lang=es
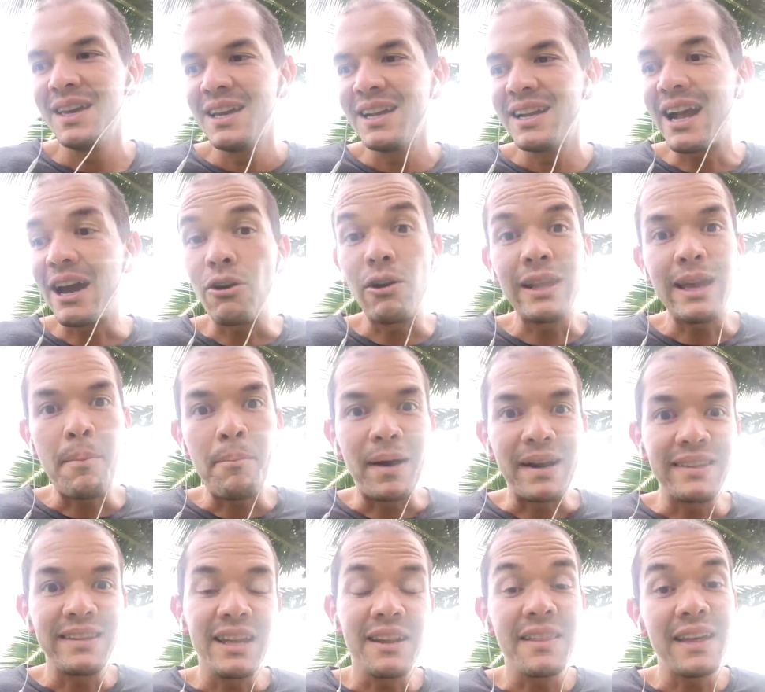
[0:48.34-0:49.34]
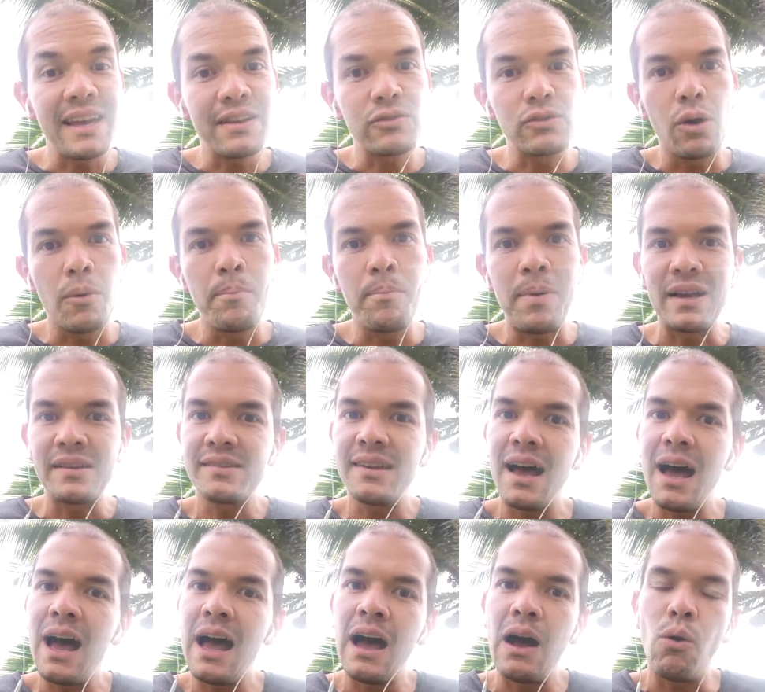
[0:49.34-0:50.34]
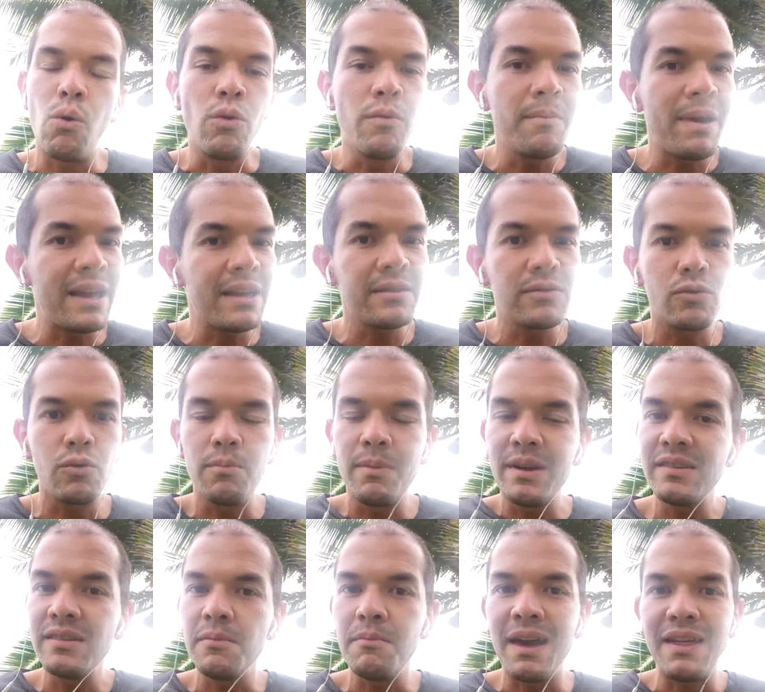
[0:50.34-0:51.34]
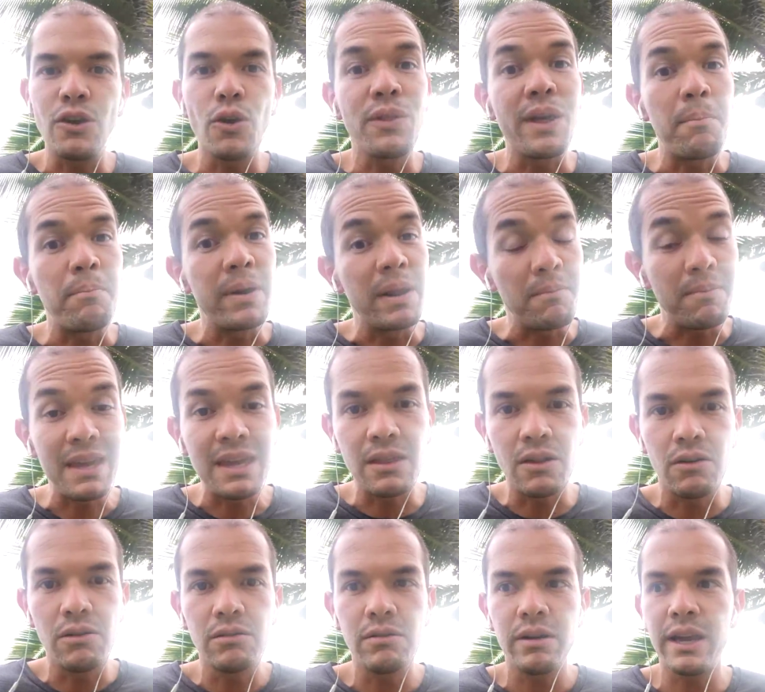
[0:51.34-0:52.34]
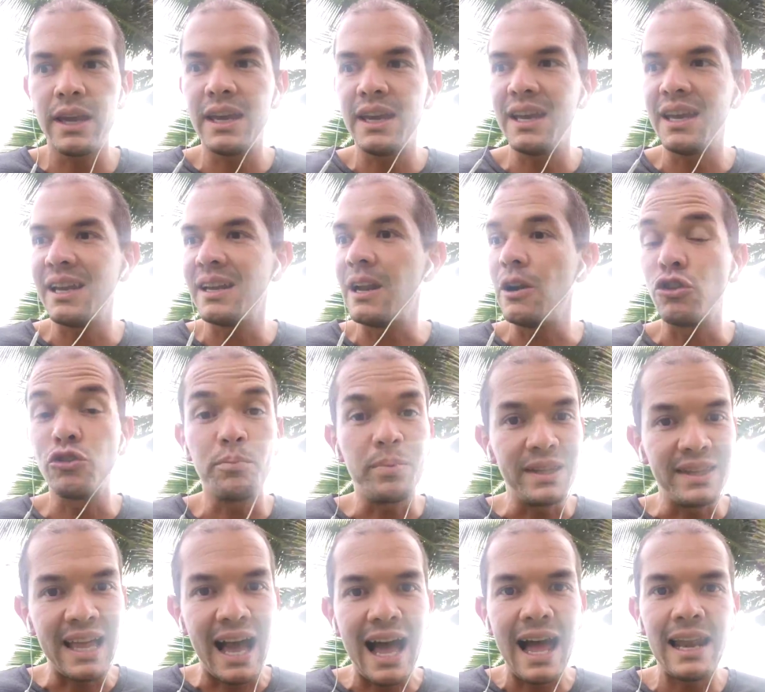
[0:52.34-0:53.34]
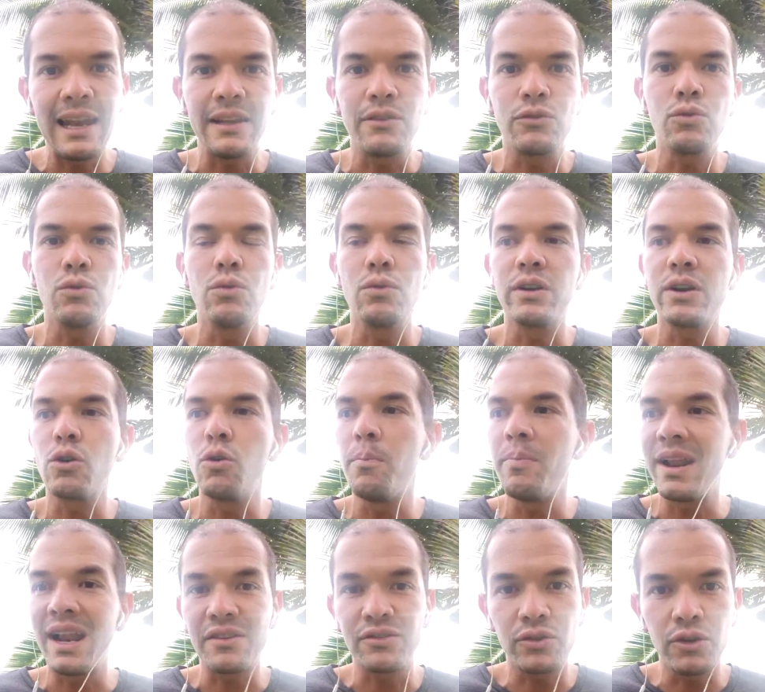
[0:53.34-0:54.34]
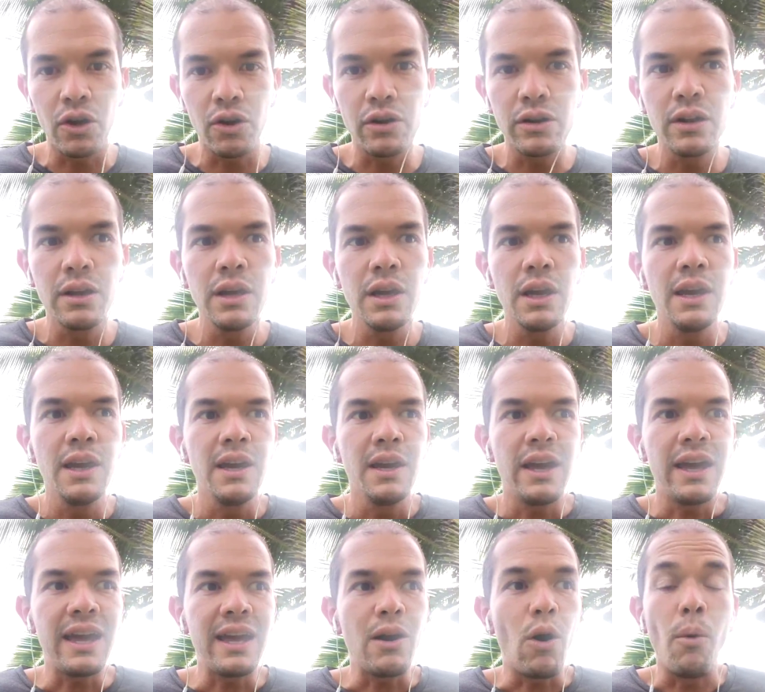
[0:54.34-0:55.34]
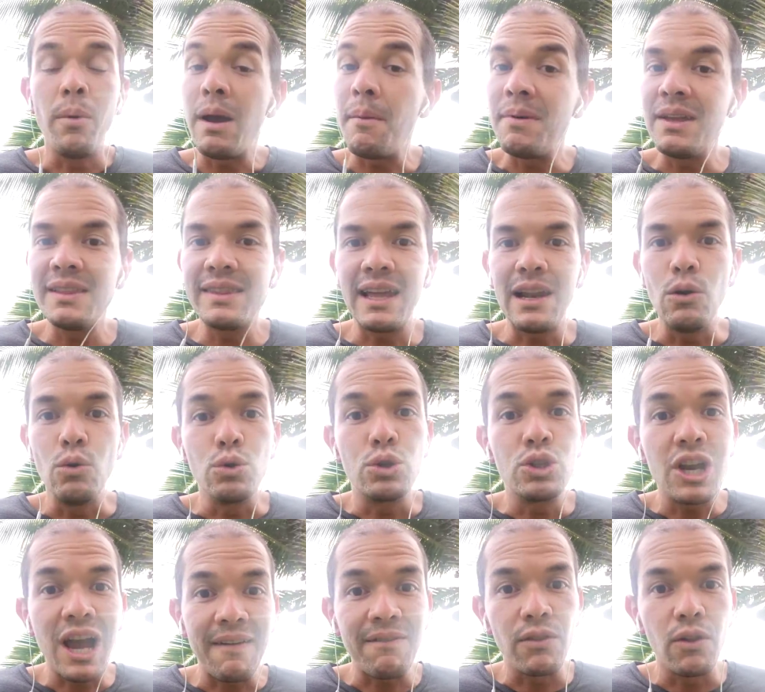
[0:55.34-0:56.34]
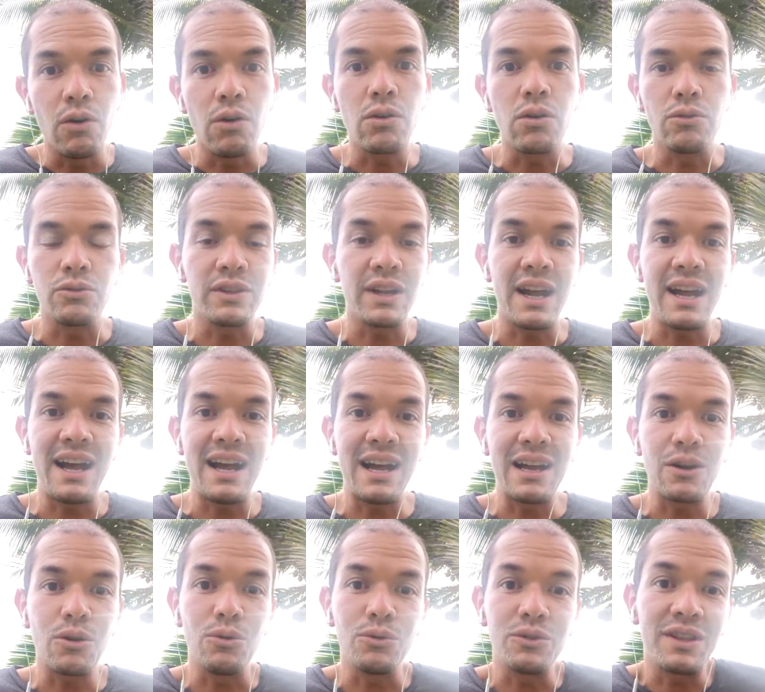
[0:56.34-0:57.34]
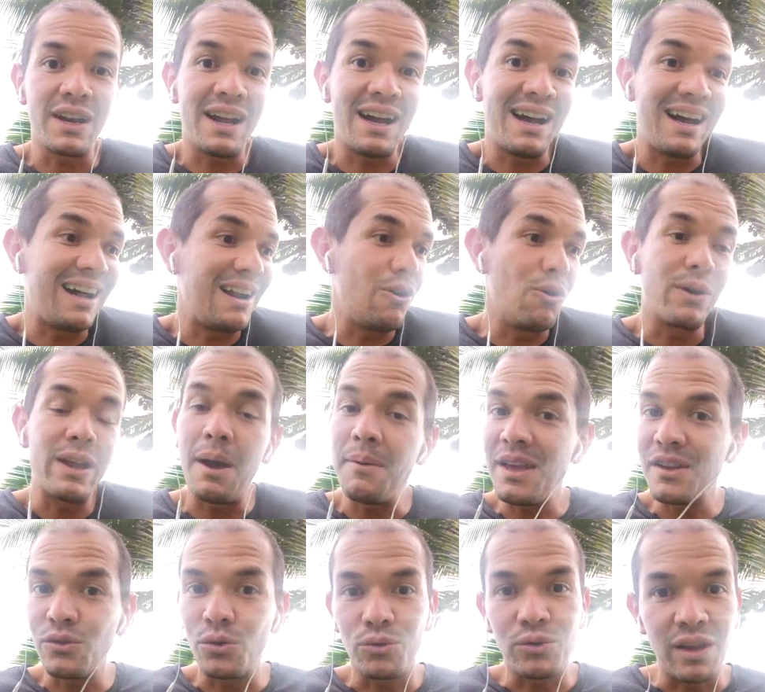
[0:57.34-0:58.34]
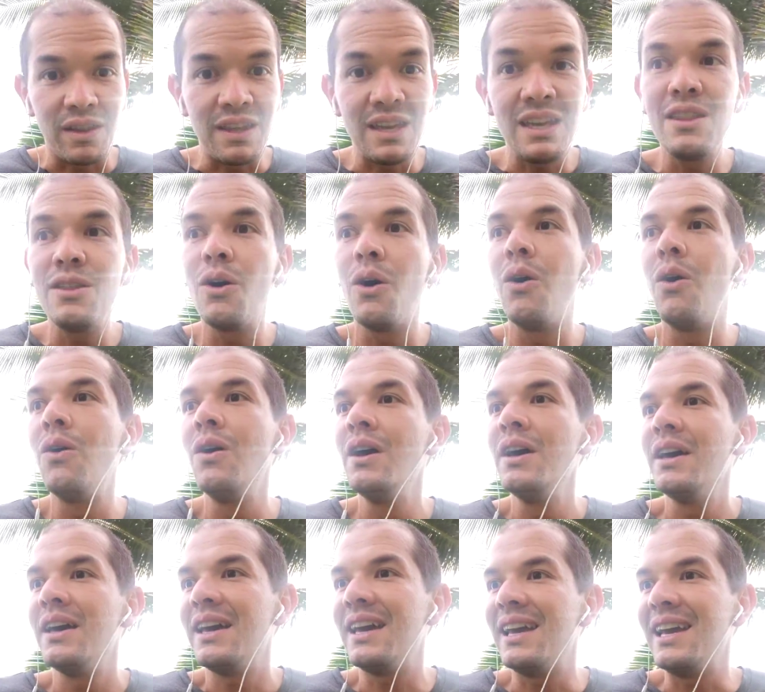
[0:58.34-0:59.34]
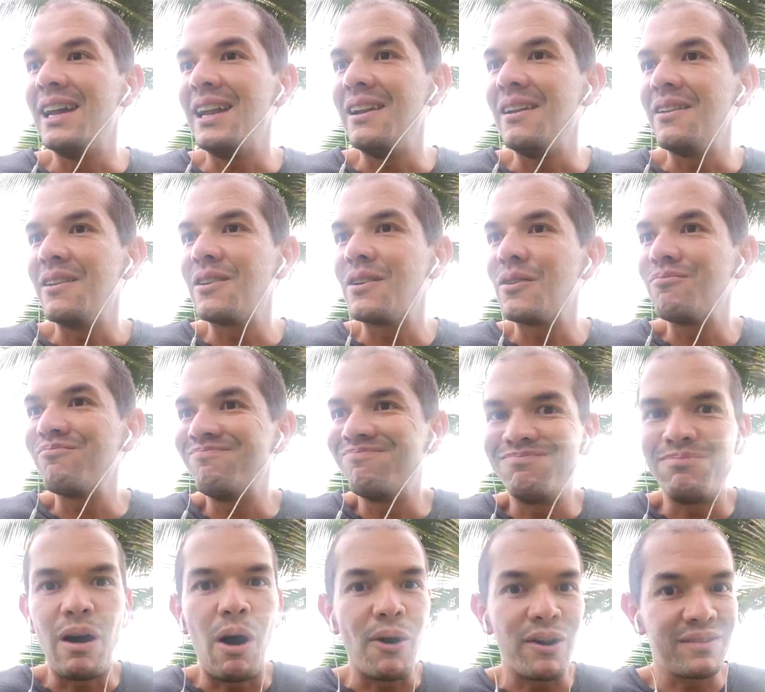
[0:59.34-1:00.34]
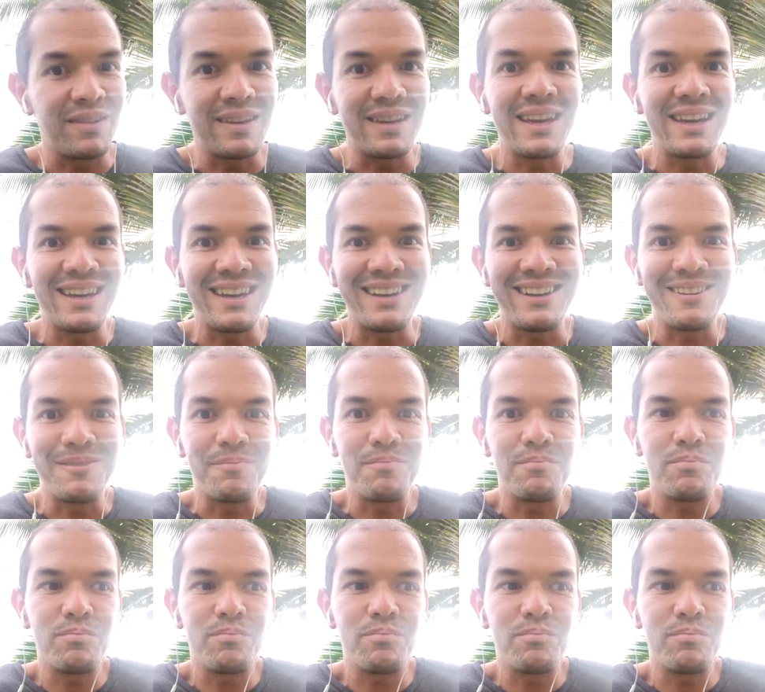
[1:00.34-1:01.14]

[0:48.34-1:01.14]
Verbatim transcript: Carol y a partir de eso pasa un mes, un mes y medio deprimido eh, en el hospital, en su recuperación, eh, obviamente luchando contra, contra lo que había sucedido, el, ahora sí que